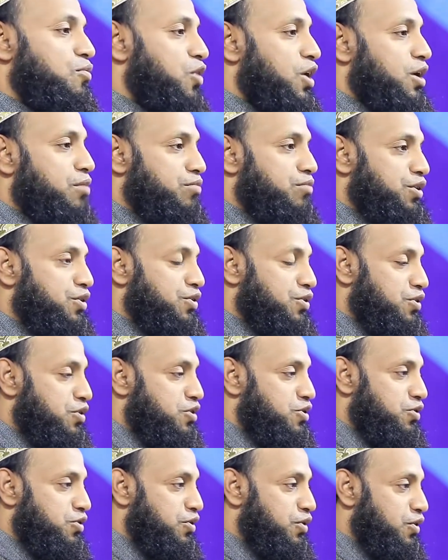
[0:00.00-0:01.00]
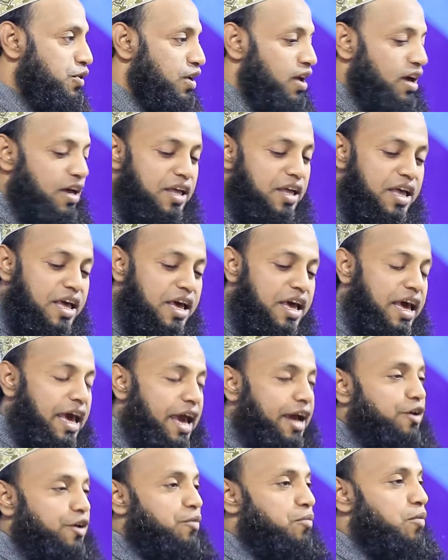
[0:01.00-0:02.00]
মুহাম্মাদুর রাসূলুল্লাহ
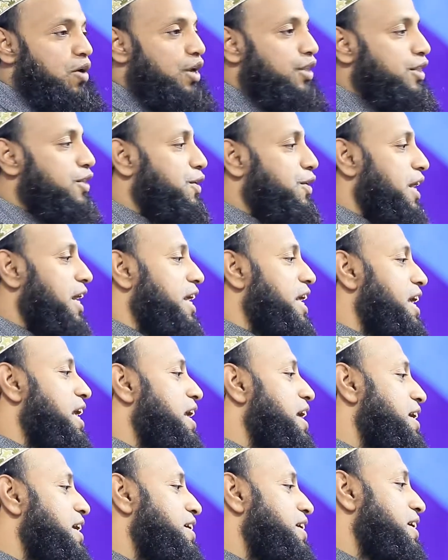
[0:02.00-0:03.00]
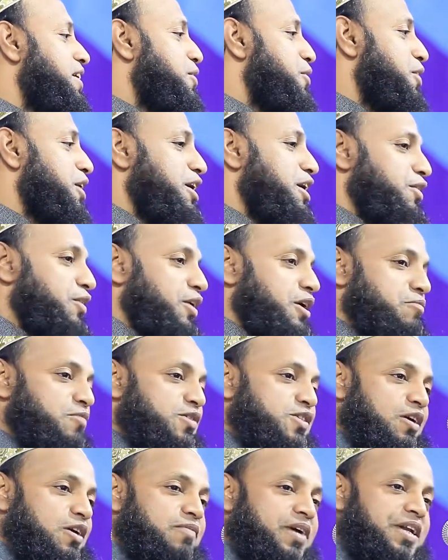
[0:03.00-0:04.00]
এখন বলেন তো দেখি ওই হিন্দু কি
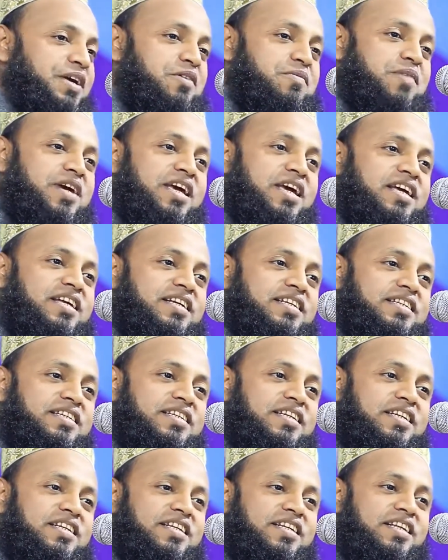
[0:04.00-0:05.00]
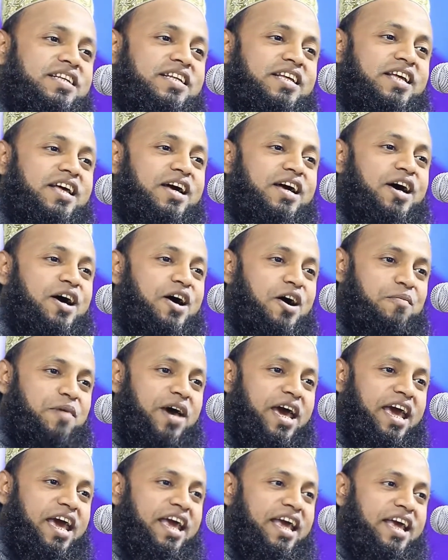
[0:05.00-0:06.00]
মুসলমান
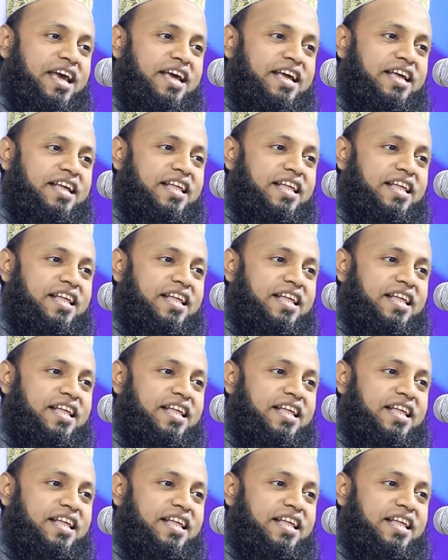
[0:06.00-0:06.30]
হবে হবে